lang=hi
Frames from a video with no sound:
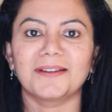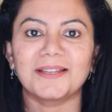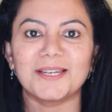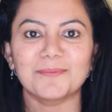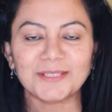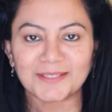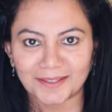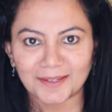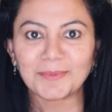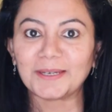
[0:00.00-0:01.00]

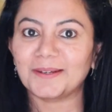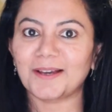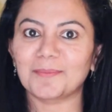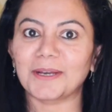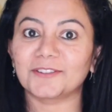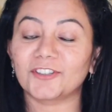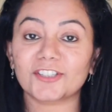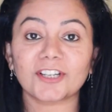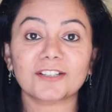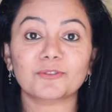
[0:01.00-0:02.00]
नमस्ते मेरा नाम है
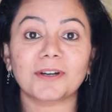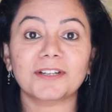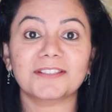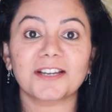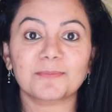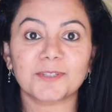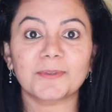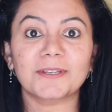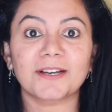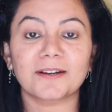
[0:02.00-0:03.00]
दिशा स्वागत है आप
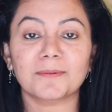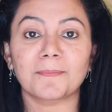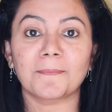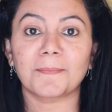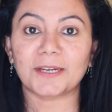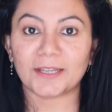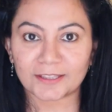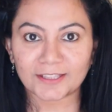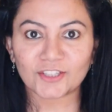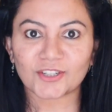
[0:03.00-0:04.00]
सभी का मेरे
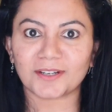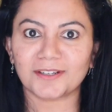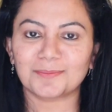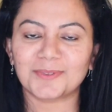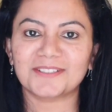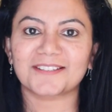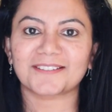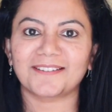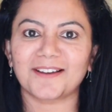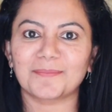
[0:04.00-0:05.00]
हिंदी चैनल पर
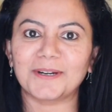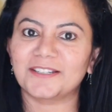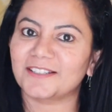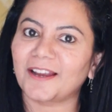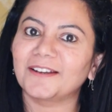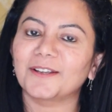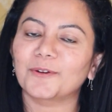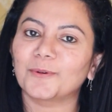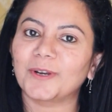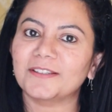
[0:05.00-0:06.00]
जिसका नाम है डिज़ाइन
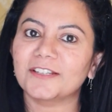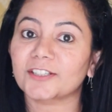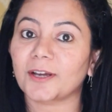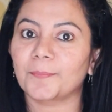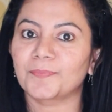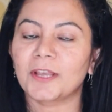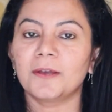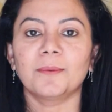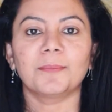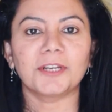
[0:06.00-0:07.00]
डेकोर एंड दिशा
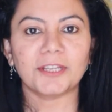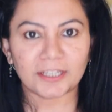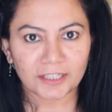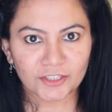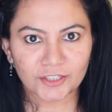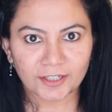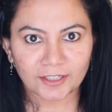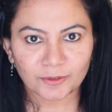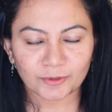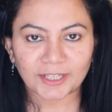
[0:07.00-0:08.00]
मेरे इंग्लिश
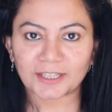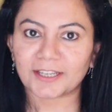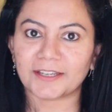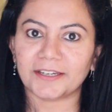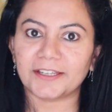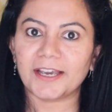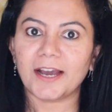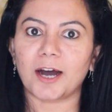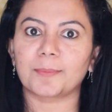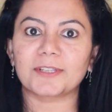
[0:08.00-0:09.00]
चैनल को देखने के लिए
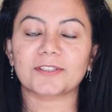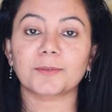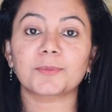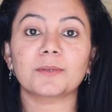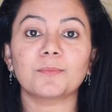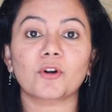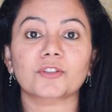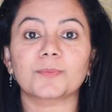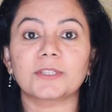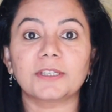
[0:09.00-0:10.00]
आप डिस्क्रिप्शन
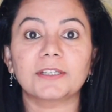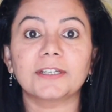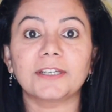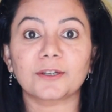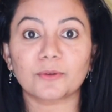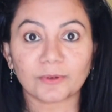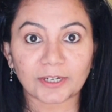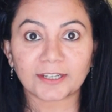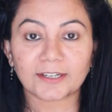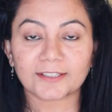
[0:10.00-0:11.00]
बॉक्स में दी गई लिंक को
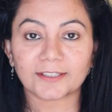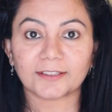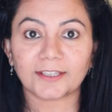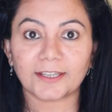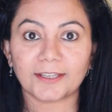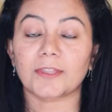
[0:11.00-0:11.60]
क्लिक कर सकते हैं